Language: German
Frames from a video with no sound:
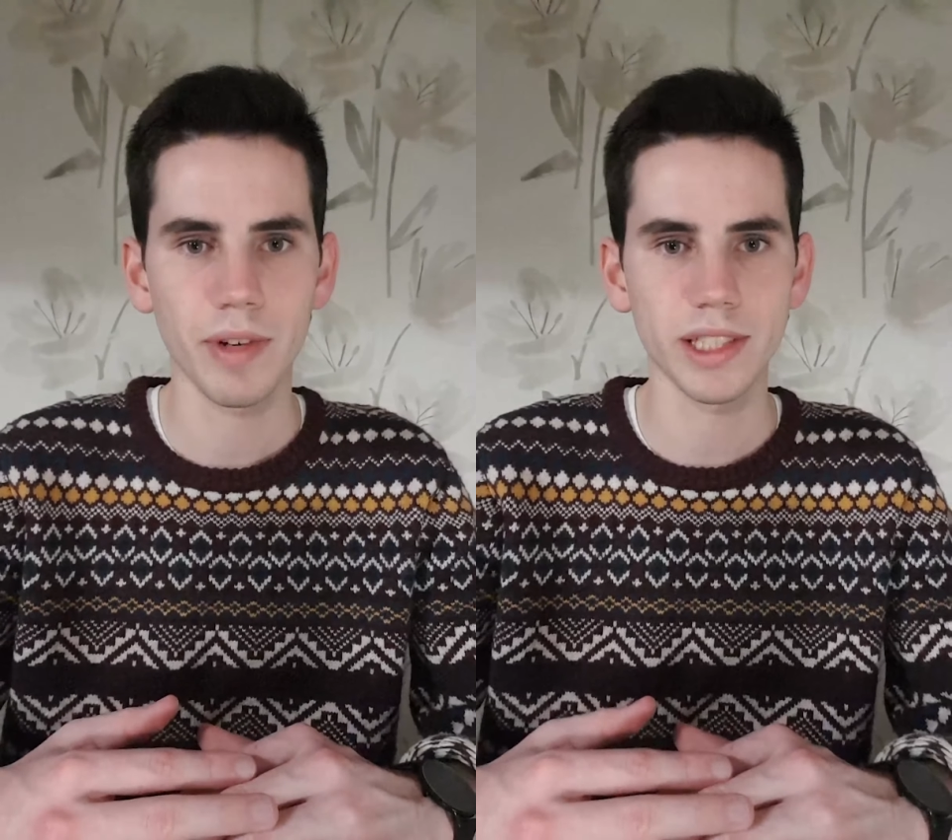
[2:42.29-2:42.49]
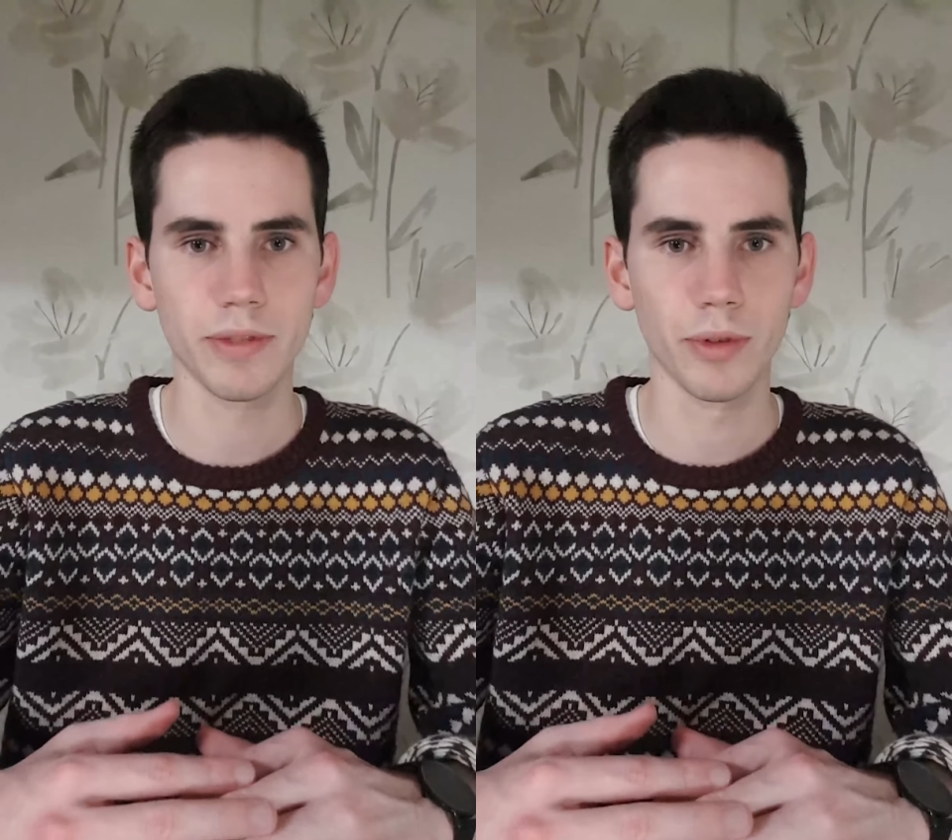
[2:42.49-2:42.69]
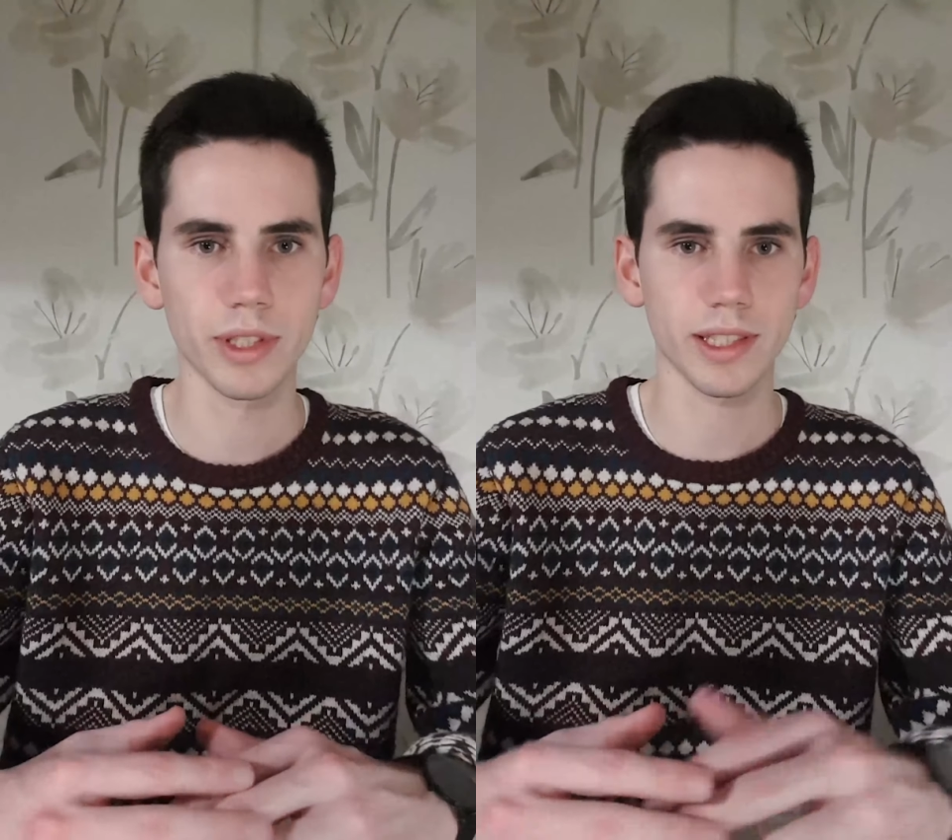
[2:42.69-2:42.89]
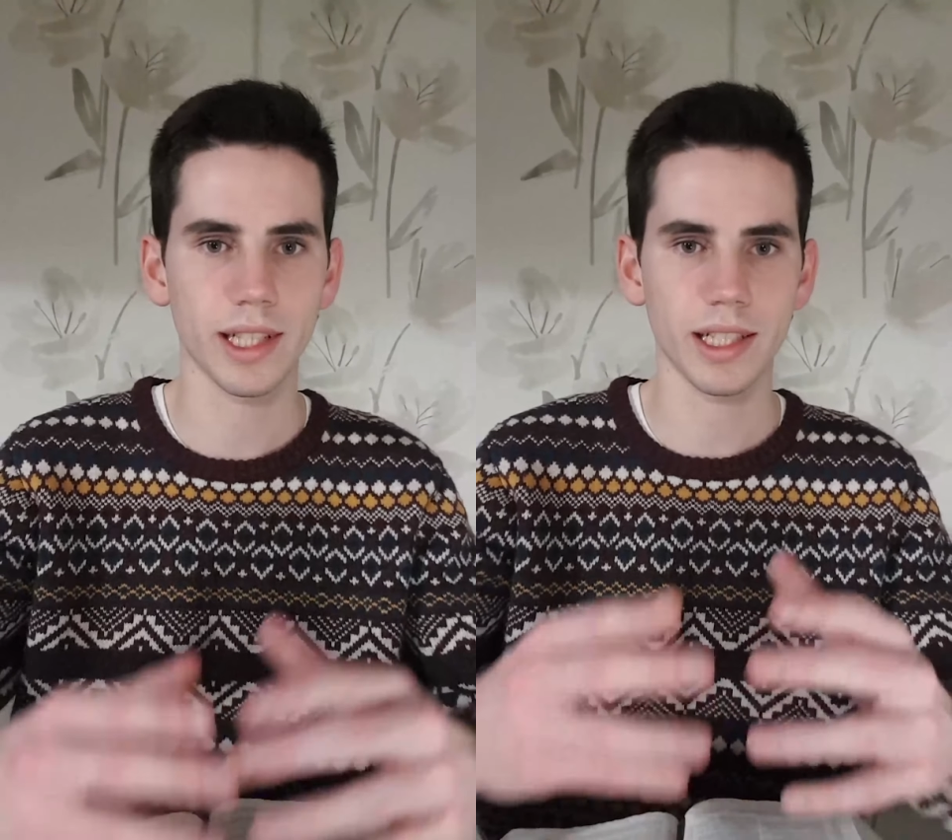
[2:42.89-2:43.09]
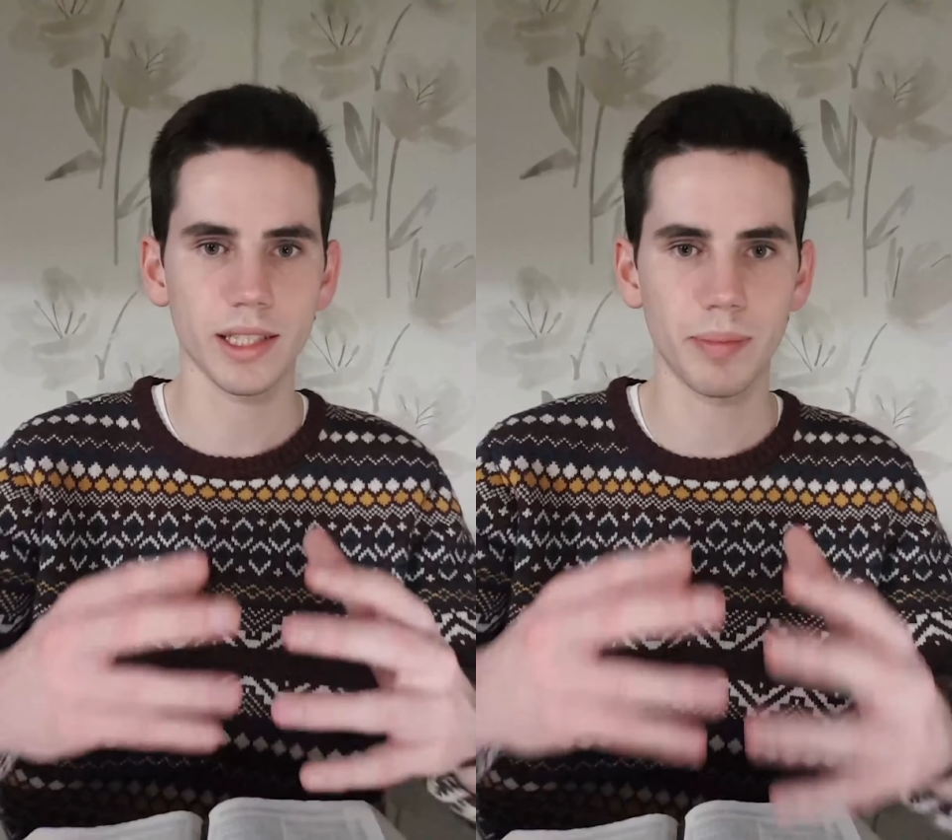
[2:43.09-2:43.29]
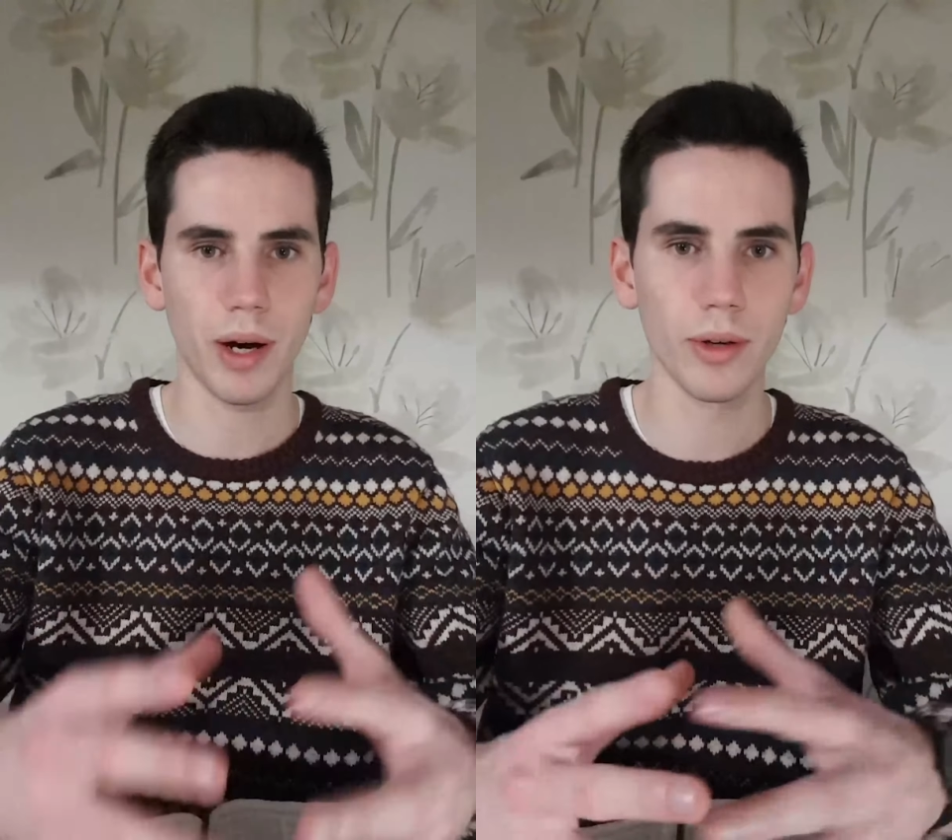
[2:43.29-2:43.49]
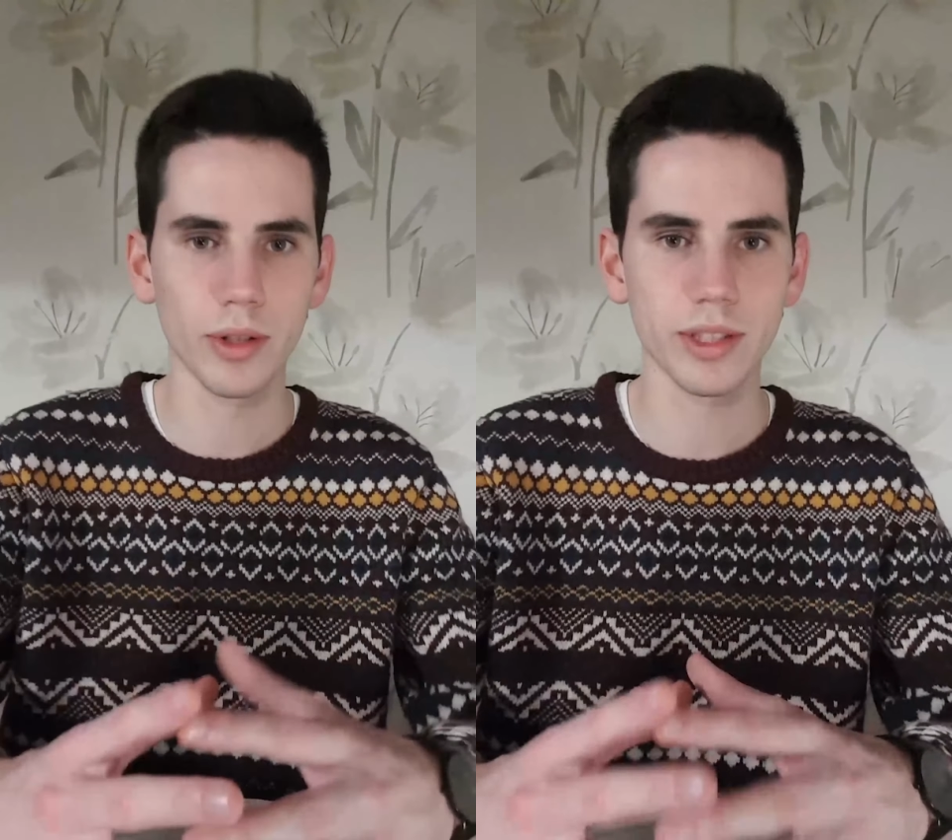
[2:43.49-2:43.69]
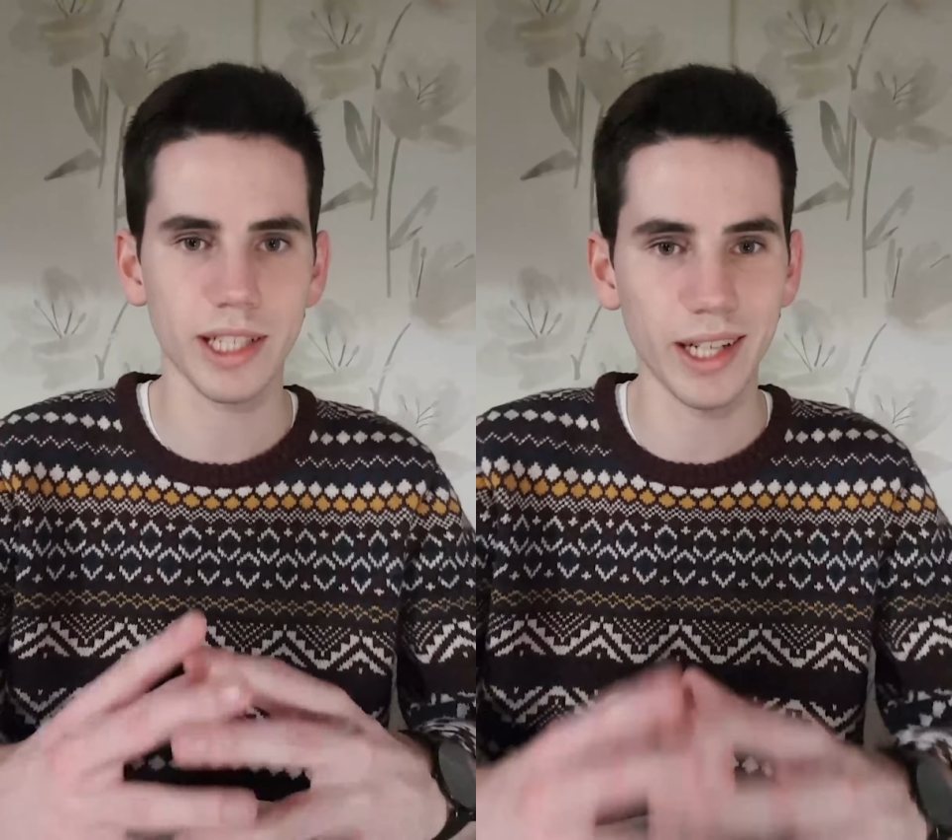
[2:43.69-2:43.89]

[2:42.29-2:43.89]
weil sie wussten, dass Paulus